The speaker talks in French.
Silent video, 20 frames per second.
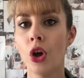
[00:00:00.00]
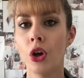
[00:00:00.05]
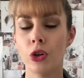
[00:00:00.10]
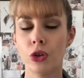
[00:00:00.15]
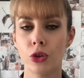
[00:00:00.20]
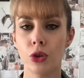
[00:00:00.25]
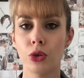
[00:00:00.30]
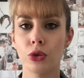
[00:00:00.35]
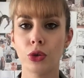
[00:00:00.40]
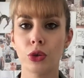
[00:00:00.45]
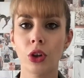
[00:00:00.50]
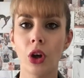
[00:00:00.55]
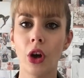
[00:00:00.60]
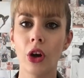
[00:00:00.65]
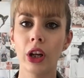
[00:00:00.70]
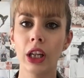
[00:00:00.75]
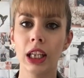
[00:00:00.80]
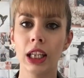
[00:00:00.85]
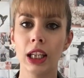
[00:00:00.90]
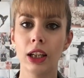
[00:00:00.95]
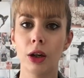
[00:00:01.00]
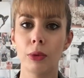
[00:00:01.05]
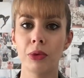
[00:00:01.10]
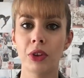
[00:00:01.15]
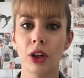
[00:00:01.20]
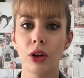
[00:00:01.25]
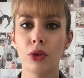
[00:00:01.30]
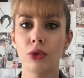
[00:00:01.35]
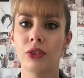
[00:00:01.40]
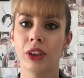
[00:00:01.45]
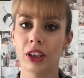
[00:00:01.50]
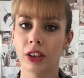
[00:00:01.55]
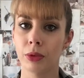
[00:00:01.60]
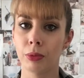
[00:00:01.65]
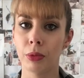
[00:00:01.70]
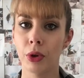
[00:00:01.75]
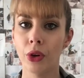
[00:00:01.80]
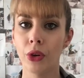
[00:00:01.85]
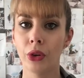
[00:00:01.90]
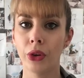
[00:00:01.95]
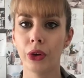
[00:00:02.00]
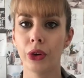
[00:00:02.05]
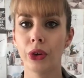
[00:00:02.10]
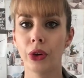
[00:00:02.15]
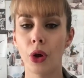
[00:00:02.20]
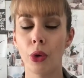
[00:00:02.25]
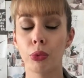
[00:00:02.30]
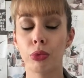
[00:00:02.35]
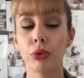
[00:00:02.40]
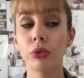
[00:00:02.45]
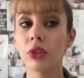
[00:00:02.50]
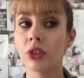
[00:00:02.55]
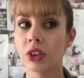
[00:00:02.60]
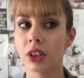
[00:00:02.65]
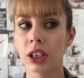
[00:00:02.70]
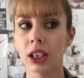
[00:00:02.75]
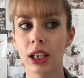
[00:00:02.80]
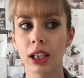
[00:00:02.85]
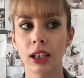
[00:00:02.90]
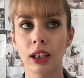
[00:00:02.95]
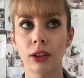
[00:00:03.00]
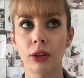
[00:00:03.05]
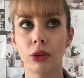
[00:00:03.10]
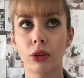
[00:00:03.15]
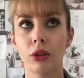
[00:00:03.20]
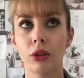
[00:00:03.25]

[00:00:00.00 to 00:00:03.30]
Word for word: je le sors et comme ça le vêtement en plus il est